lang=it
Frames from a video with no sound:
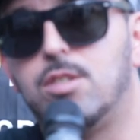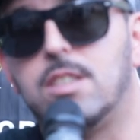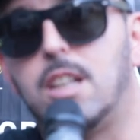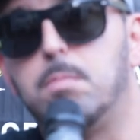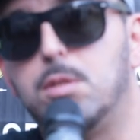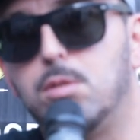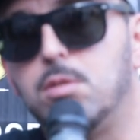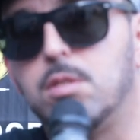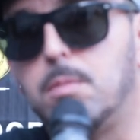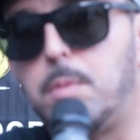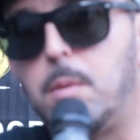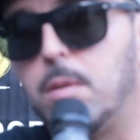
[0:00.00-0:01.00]
ci sarà bisogno
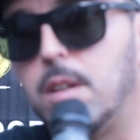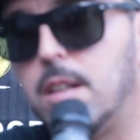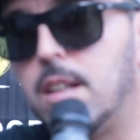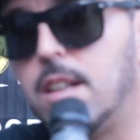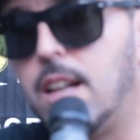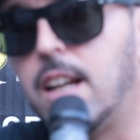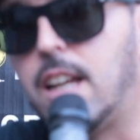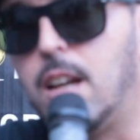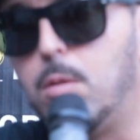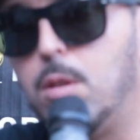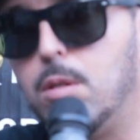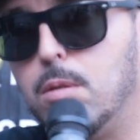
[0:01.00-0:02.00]
sappiamo che anche
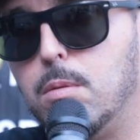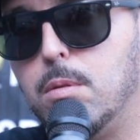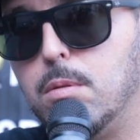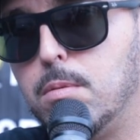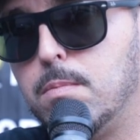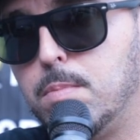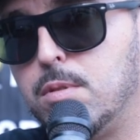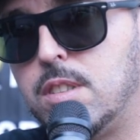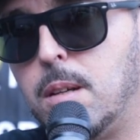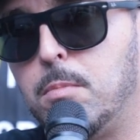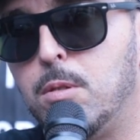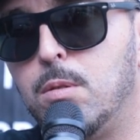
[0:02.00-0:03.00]
in quello
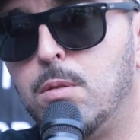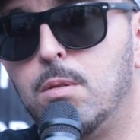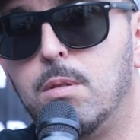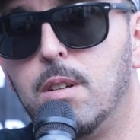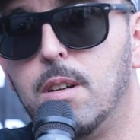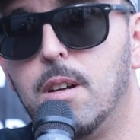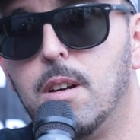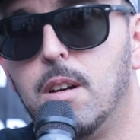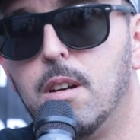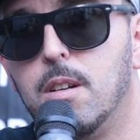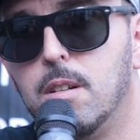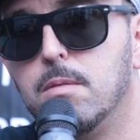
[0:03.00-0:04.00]
possiamo
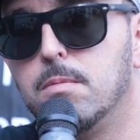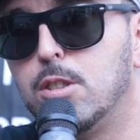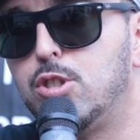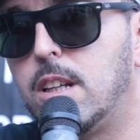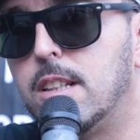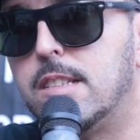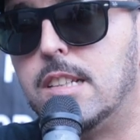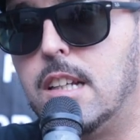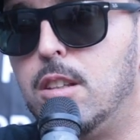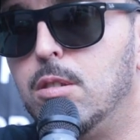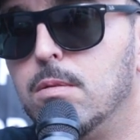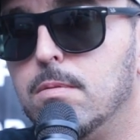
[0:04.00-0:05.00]
lasciare il
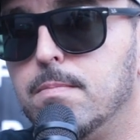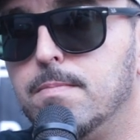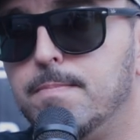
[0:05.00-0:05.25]
segno